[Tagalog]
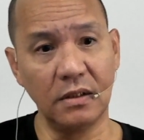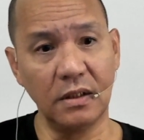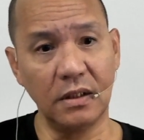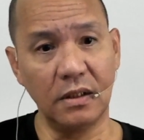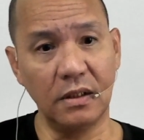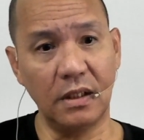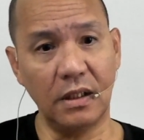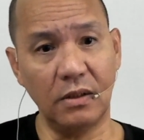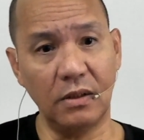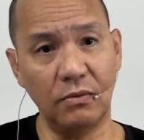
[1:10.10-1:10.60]

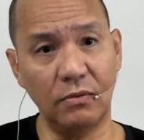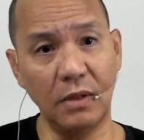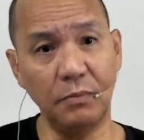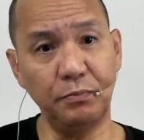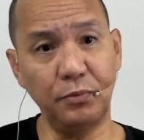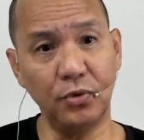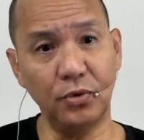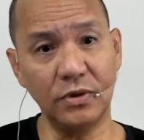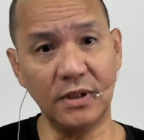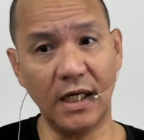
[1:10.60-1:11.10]
Uh,
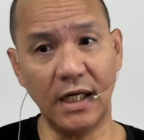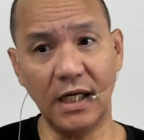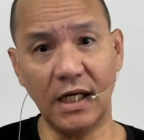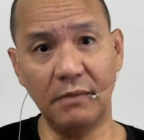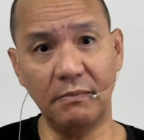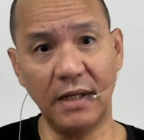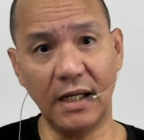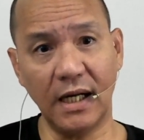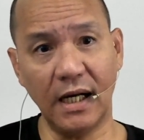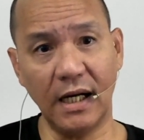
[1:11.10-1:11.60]
wag po sana
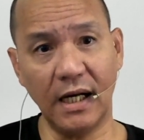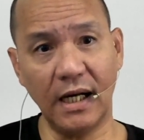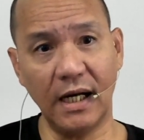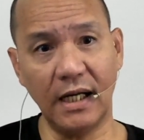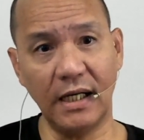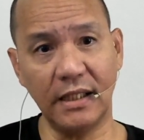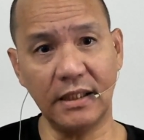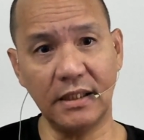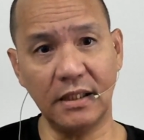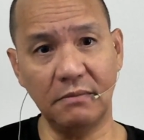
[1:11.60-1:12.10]

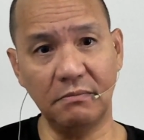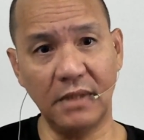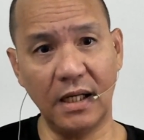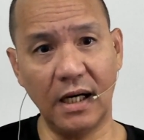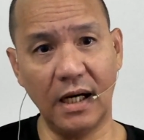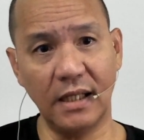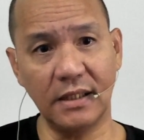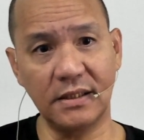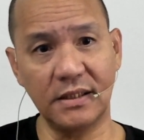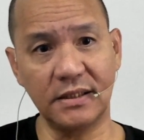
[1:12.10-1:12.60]
magagalit ang
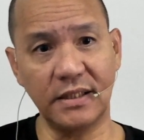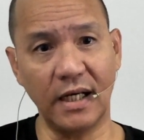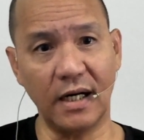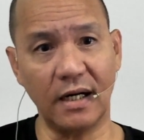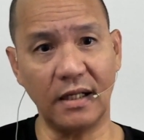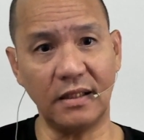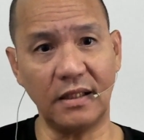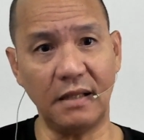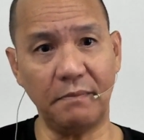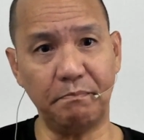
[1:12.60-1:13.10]
mga
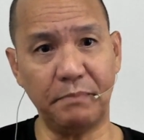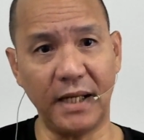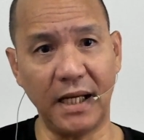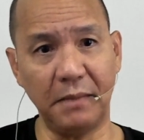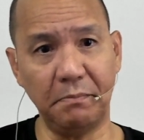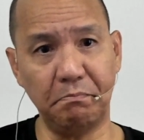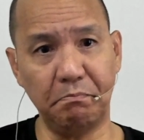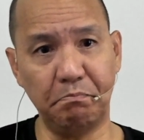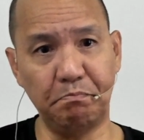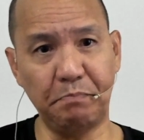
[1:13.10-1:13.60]

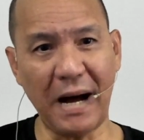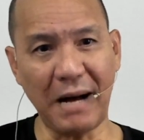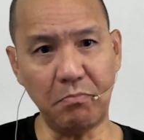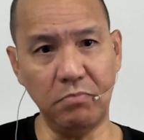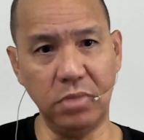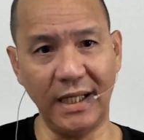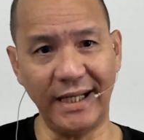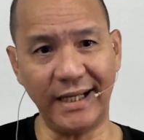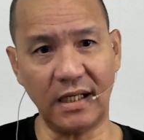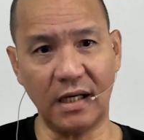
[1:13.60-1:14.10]
certified
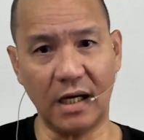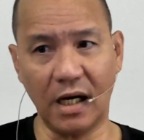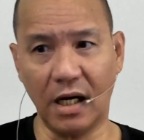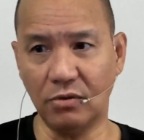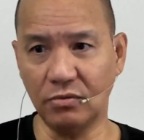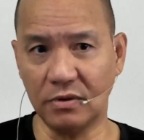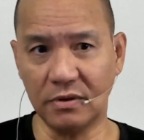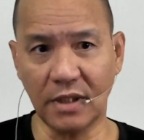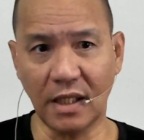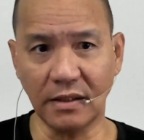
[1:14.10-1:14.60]
public
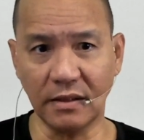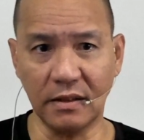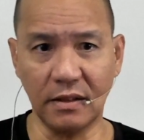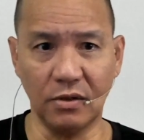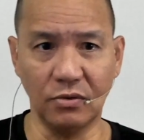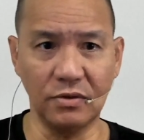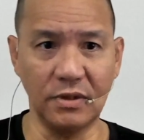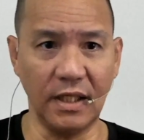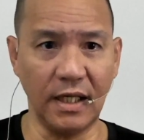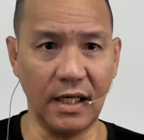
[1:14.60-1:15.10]
accountant
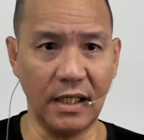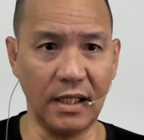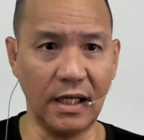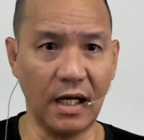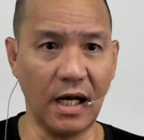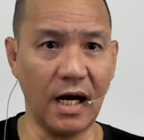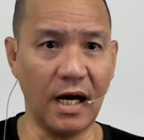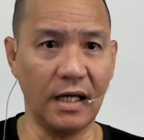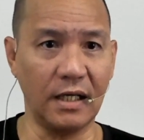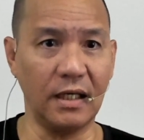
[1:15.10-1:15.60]
daw sila.
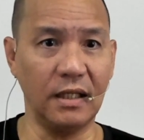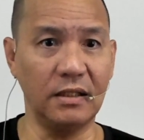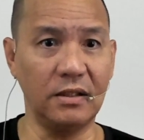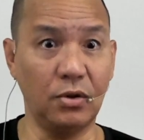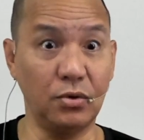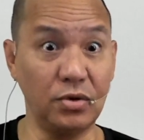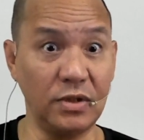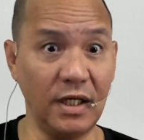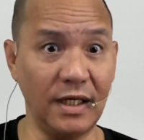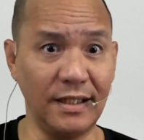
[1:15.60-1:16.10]
Nag-aral
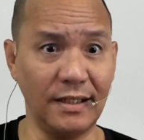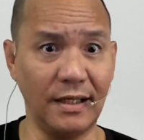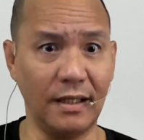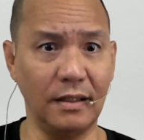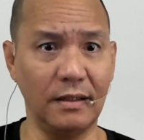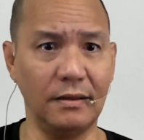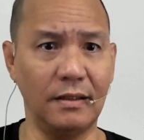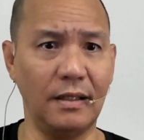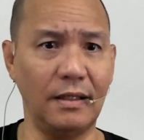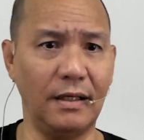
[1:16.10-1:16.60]
daw sila
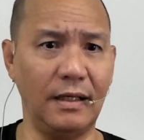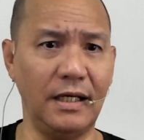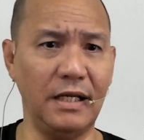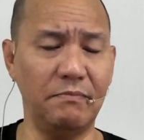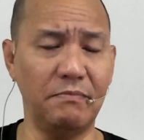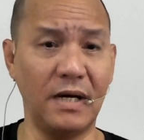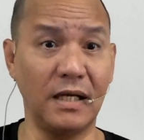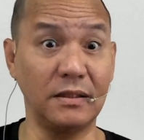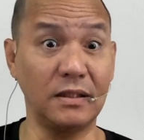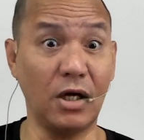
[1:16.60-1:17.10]
ng
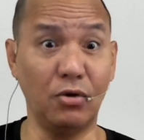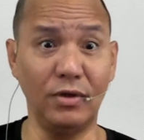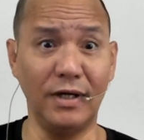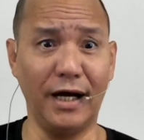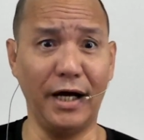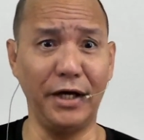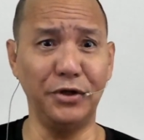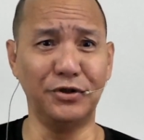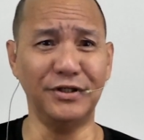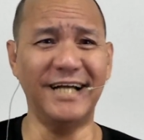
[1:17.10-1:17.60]
limang taon
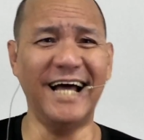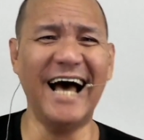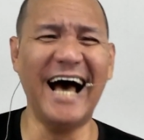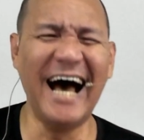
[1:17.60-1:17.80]
na ngayon.